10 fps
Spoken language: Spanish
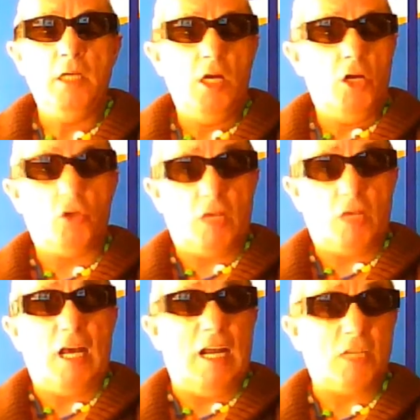Nos llega
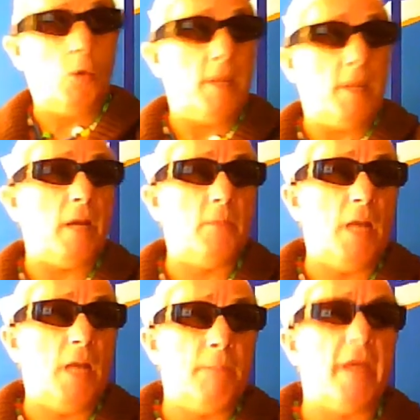la soberbia,
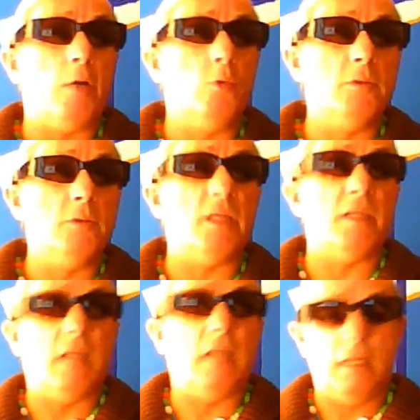pero un
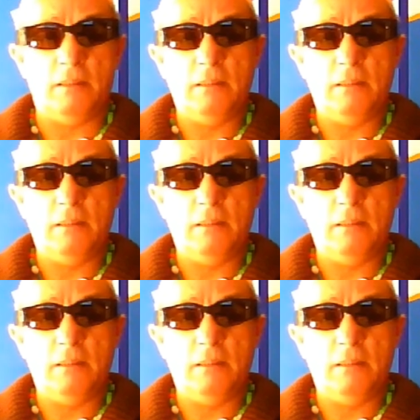día